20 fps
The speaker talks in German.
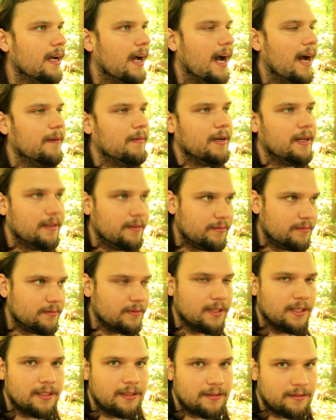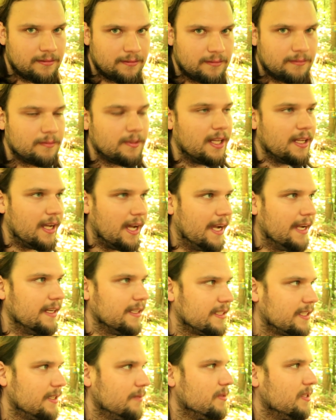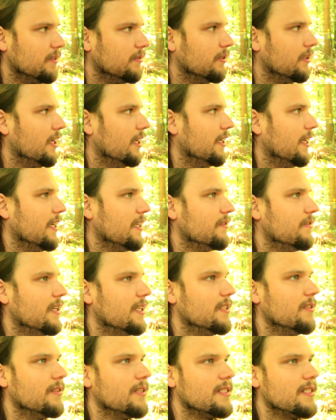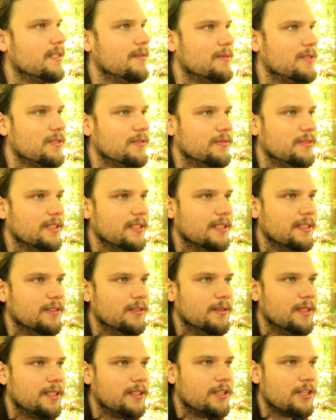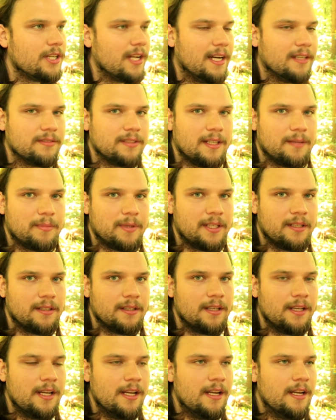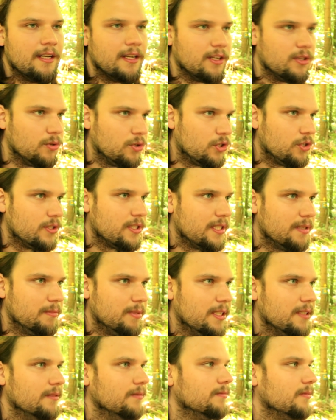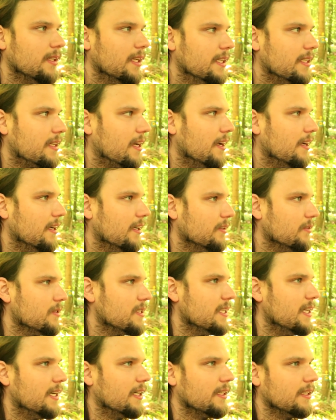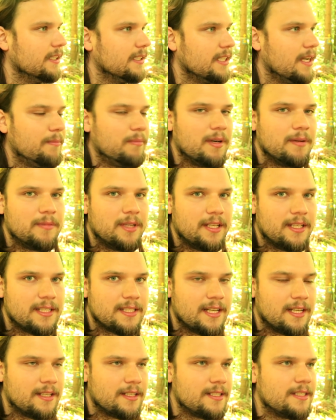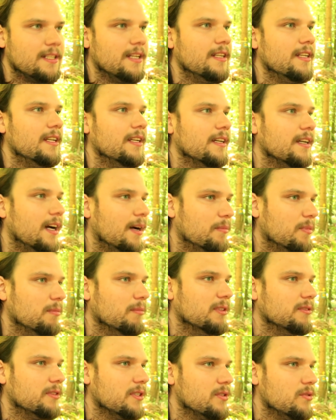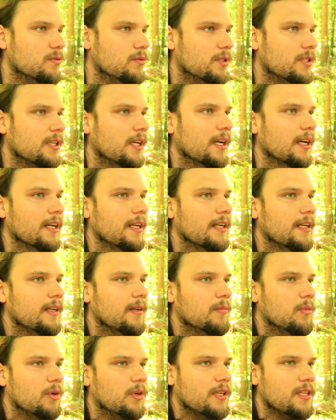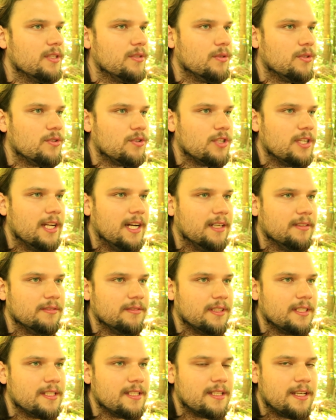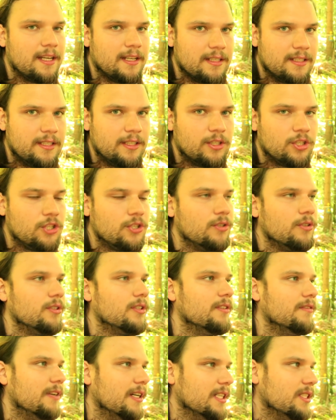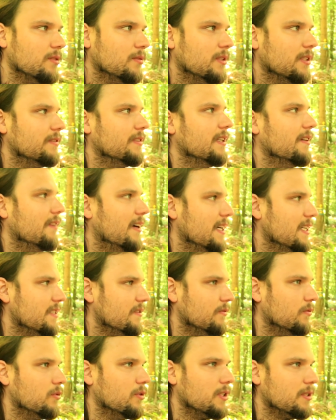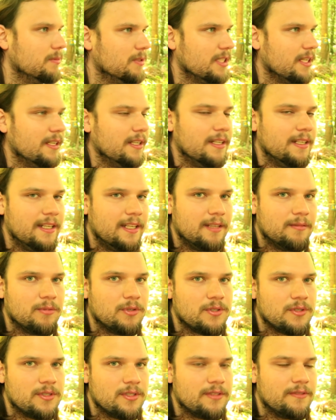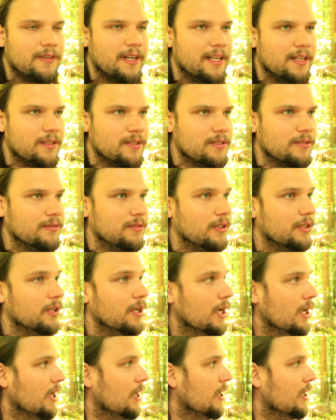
Aber, ne, eigentlich gibt es dafür keine Rechtfertigung, dass ich immer so viel äh, geschlafen habe in Naturschutzgebieten. Ich kann halt nur sagen, ich habe bei mir nichts anderes in der Nähe, habe immer versucht, möglichst so zu schlafen, dass ich keine Tiere störe, weil ich ungefähr weiß, wo ich mich dann hinlegen muss und so weiter und so fort.